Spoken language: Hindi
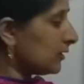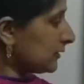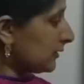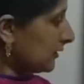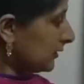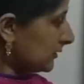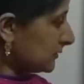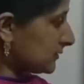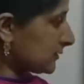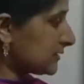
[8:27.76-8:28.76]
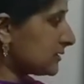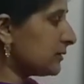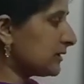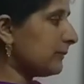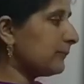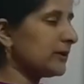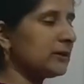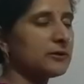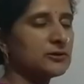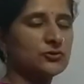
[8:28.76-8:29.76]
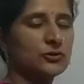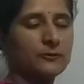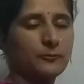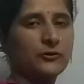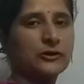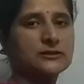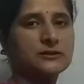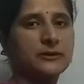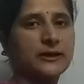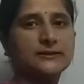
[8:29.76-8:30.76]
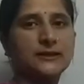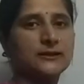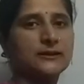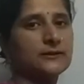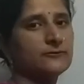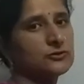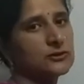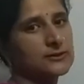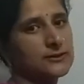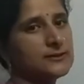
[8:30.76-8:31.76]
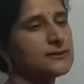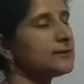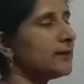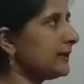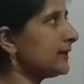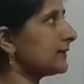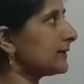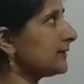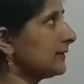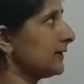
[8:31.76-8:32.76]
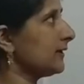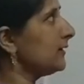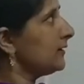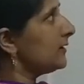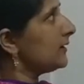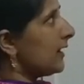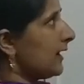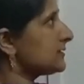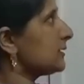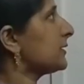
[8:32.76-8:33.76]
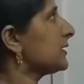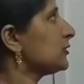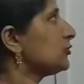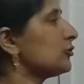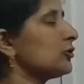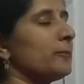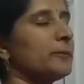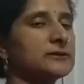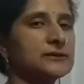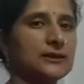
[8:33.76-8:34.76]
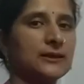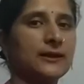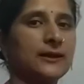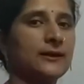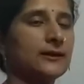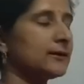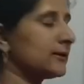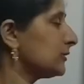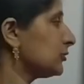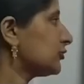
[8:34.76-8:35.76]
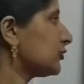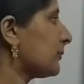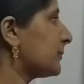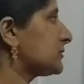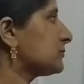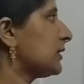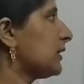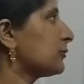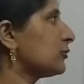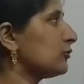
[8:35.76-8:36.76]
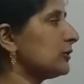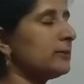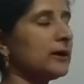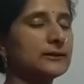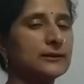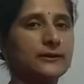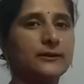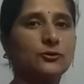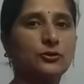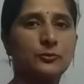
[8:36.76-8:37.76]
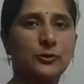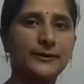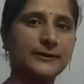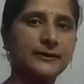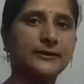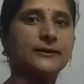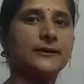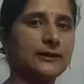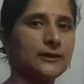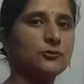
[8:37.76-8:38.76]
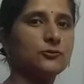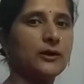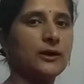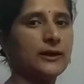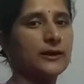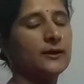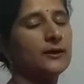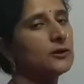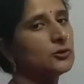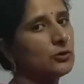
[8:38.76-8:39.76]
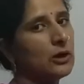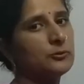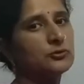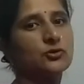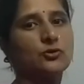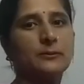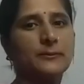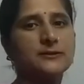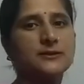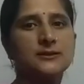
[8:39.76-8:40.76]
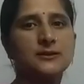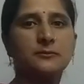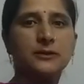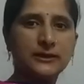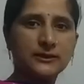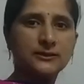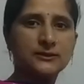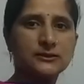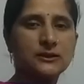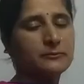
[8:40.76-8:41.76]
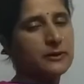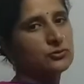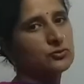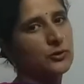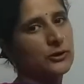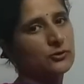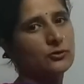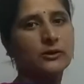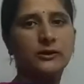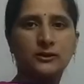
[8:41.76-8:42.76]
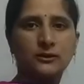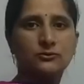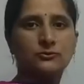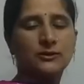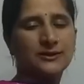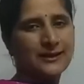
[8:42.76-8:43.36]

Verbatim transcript: किसी भी कंपनी में जो पॉलिसी बनाई जाती है वो सक्सेस नहीं करती है आज हमने ये दो टॉपिक्स किए हैं अगर इन दो टॉपिक्स में आपको कोई बात क्लियर कोई पॉइंट क्लियर नहीं हुआ है तो आप उसको कमेंट सेक्शन में लिख दीजिए मैं उस पॉइंट को क्लियर कर दूंगी